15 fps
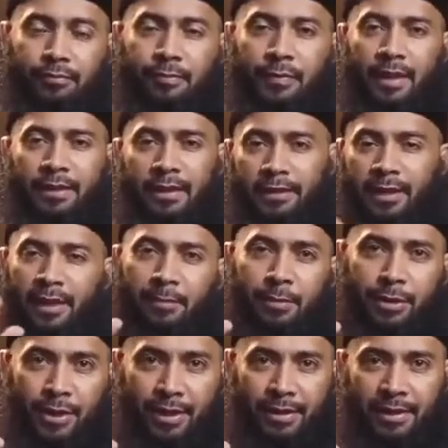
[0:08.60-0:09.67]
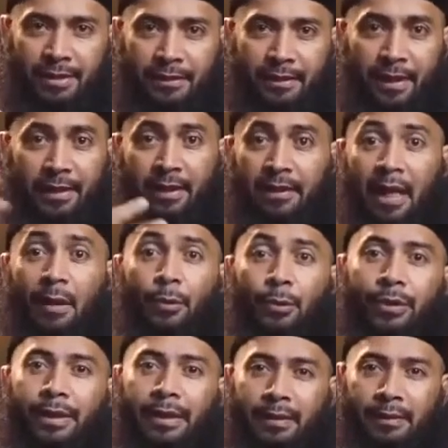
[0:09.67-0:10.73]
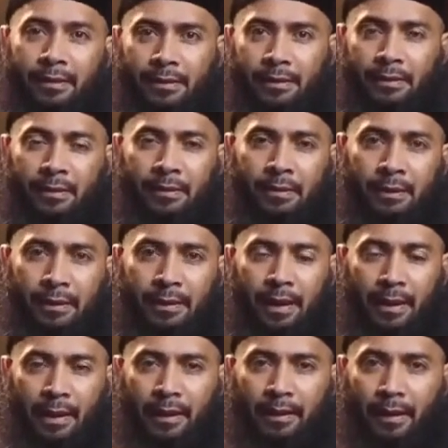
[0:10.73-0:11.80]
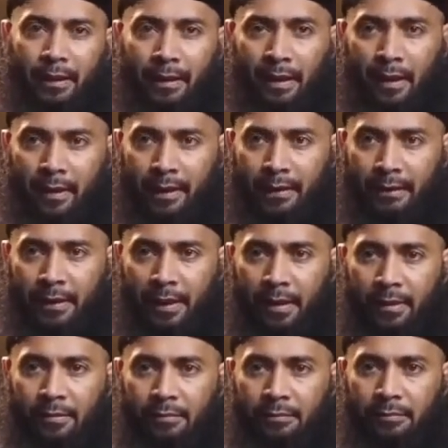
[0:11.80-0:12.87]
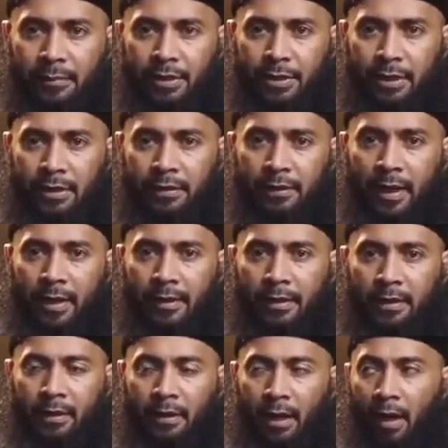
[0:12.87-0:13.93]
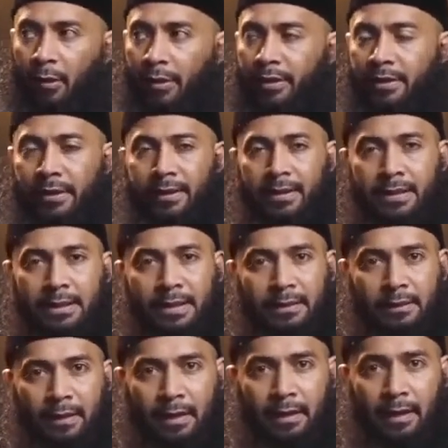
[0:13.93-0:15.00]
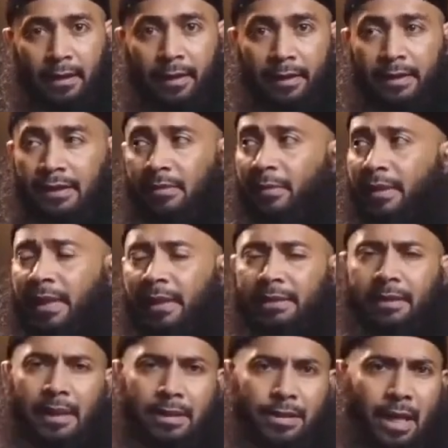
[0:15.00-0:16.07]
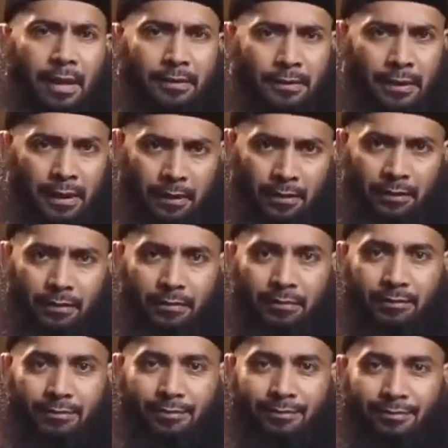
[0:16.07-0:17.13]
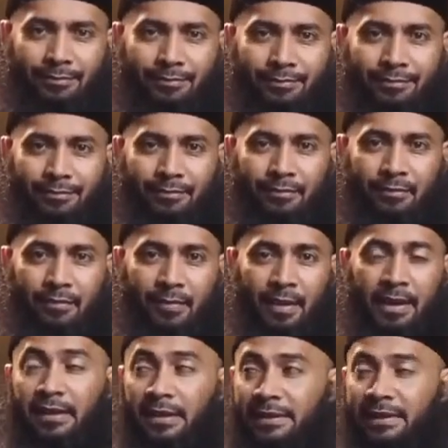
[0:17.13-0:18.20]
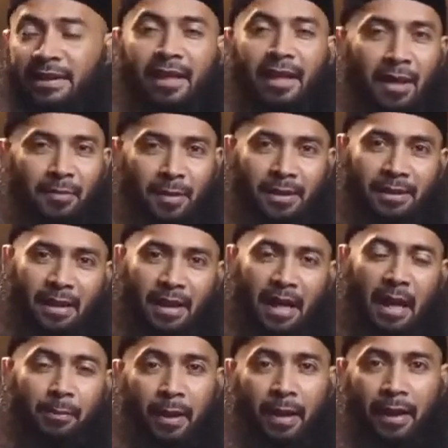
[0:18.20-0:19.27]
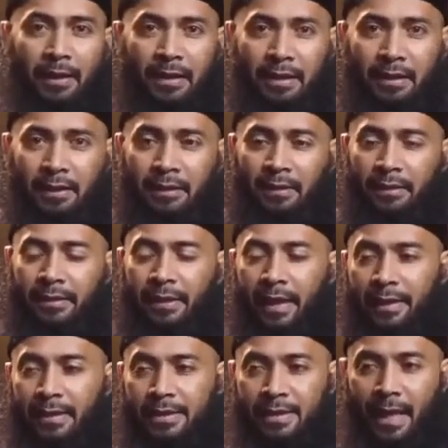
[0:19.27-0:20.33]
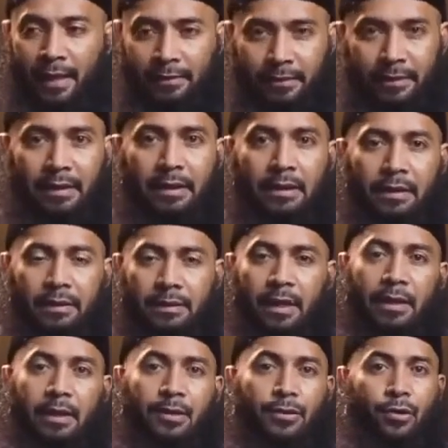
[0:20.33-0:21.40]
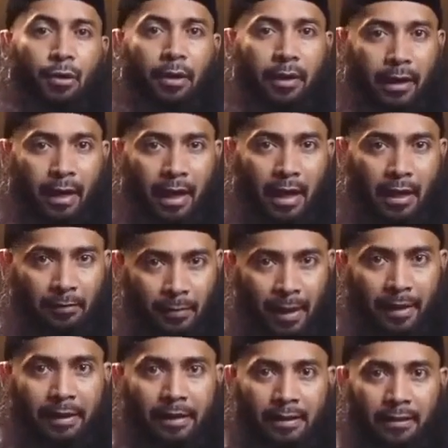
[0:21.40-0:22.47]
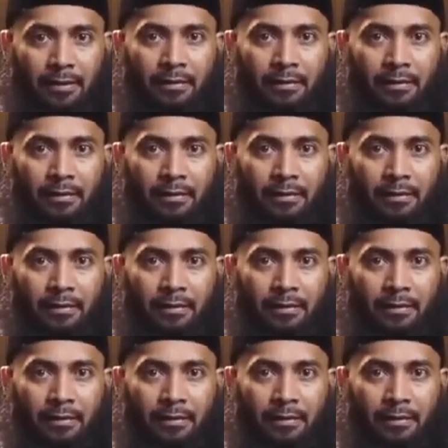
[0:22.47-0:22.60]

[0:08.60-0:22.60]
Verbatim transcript: Kita tadi bicara cinta yang naluri. Yang kadangkala kita mencintai lawan jenis kita karena kita melihat dia cantik. Kita senang sama dia. Apalagi dia ini cantik, dia ini soleha, baik.